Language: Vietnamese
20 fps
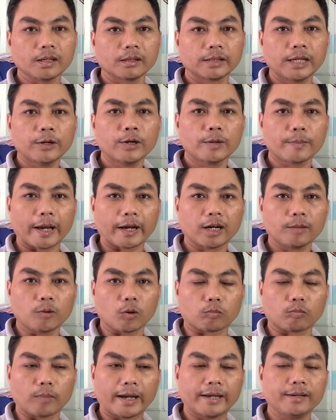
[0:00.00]
nếu các bạn có một
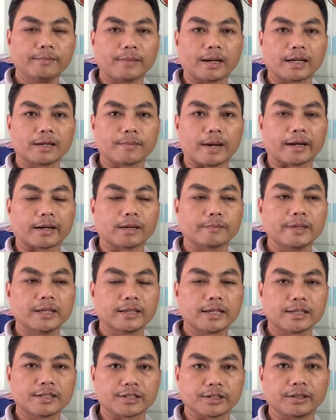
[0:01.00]
máy mà các bạn đã biết
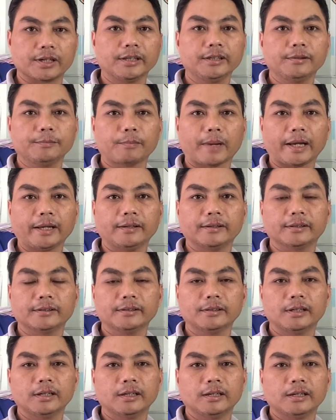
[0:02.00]
cách xử lý máy nữa
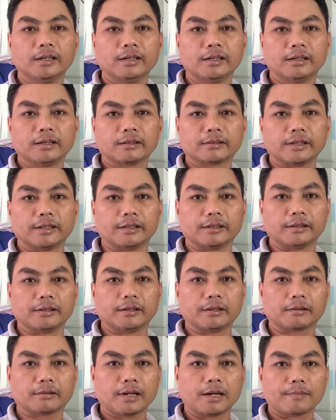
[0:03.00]
thì
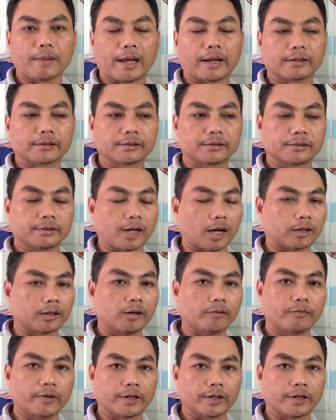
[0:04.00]
các bạn nhận công